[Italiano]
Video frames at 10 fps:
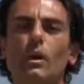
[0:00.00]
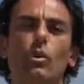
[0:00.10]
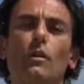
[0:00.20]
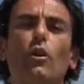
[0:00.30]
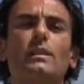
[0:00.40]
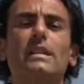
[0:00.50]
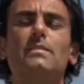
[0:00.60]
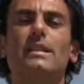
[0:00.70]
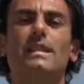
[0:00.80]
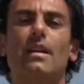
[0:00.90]
Una volta si
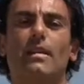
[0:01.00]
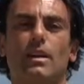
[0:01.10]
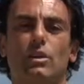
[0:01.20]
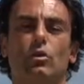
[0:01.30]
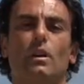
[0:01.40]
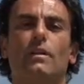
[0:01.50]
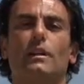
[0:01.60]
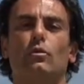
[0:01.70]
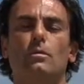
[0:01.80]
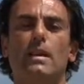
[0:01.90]
pensava che
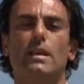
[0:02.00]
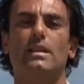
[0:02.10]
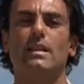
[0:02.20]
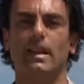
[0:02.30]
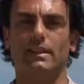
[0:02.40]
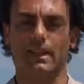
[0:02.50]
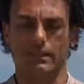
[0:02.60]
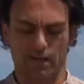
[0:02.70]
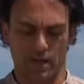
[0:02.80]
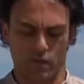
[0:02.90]
sollevando i pesi e
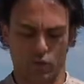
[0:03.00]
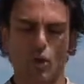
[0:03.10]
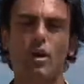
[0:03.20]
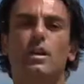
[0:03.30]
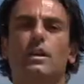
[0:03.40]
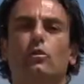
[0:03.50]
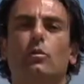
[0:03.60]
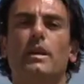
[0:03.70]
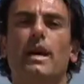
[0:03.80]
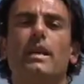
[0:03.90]
trattenendo gli
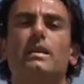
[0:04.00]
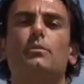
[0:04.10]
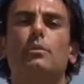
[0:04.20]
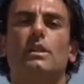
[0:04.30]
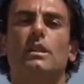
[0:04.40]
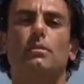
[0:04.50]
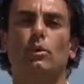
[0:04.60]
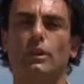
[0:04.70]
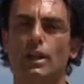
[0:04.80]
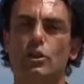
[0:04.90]
addominali si potesse
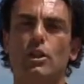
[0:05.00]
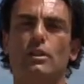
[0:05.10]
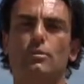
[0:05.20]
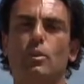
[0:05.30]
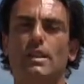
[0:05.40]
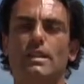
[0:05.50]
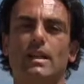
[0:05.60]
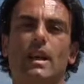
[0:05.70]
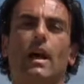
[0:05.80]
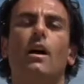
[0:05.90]
proteggere di più la schiena.